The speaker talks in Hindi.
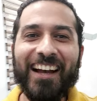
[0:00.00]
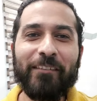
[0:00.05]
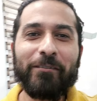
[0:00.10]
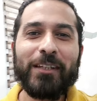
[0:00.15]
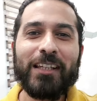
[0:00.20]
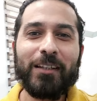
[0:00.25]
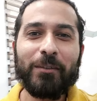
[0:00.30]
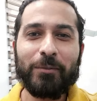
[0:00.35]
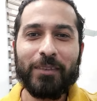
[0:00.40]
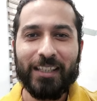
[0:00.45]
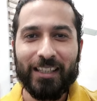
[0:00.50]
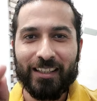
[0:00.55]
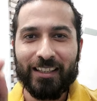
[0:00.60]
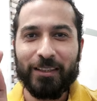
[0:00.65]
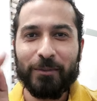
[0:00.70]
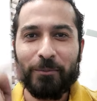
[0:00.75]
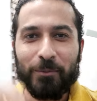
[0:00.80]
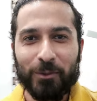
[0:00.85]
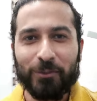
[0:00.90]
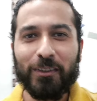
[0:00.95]
अभी हम
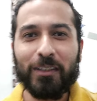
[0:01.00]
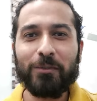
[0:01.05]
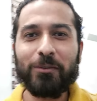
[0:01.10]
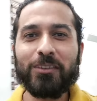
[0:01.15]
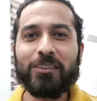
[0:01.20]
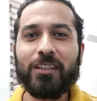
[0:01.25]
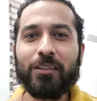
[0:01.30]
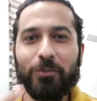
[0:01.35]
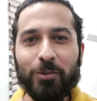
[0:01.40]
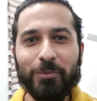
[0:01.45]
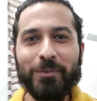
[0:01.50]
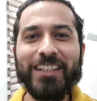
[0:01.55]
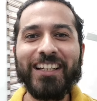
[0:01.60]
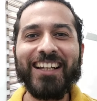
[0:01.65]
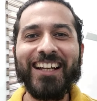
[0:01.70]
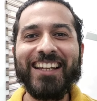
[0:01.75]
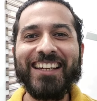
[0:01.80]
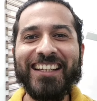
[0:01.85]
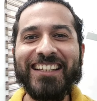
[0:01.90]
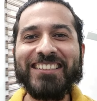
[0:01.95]
हेयर रिमूवल भी जो है वो भी
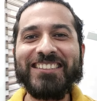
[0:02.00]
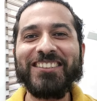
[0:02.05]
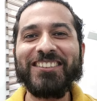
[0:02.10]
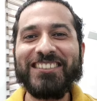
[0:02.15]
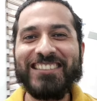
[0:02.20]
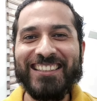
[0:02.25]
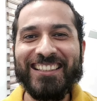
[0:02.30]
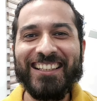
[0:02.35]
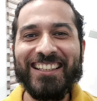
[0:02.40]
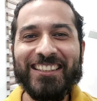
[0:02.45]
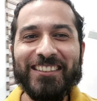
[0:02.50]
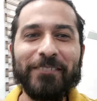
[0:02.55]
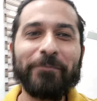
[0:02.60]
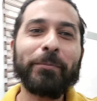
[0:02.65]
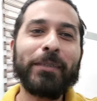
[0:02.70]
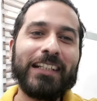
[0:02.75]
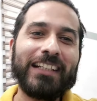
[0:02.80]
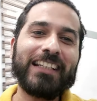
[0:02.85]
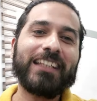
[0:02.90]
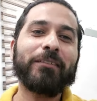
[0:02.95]
कराने की सोच रहे हैं
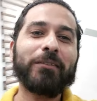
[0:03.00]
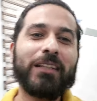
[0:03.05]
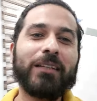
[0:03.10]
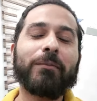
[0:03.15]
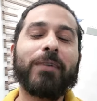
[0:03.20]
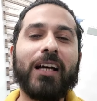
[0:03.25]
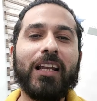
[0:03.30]
जब पीठ के मेरे